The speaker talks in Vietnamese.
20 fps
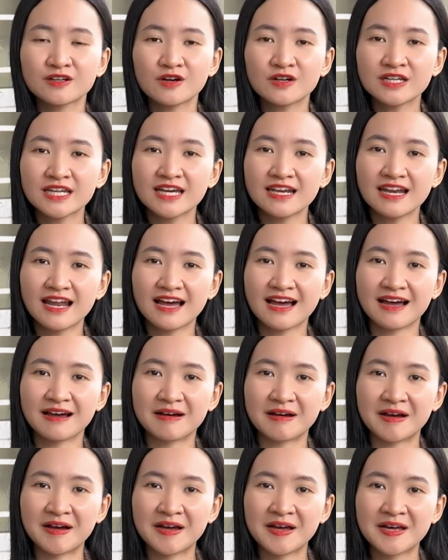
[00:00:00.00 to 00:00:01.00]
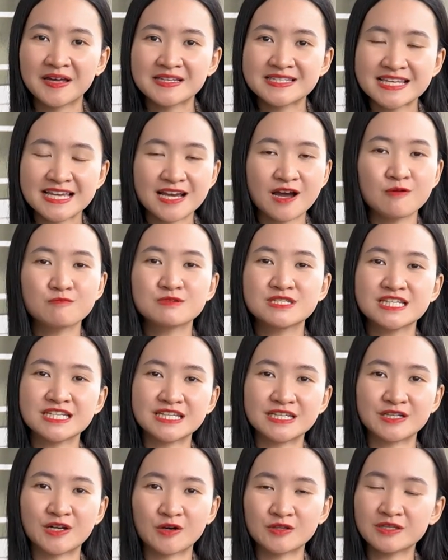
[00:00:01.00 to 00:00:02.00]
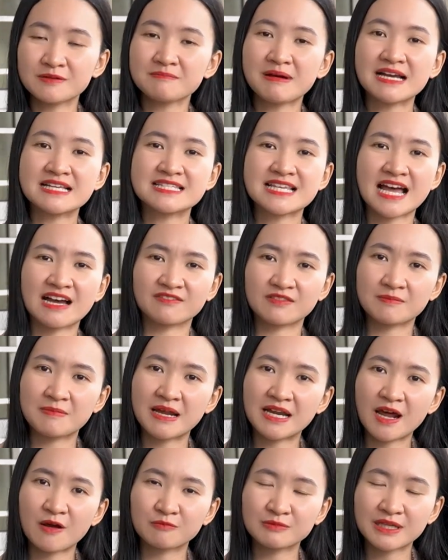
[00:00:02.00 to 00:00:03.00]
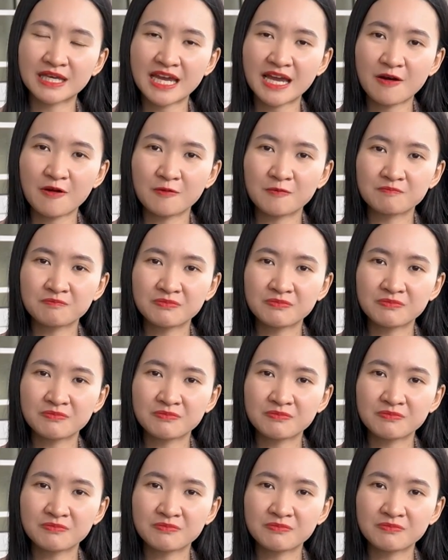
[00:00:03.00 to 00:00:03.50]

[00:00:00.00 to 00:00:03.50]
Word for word: Có nghĩa là sẽ không chỉ có những bài giảng mà bạn học theo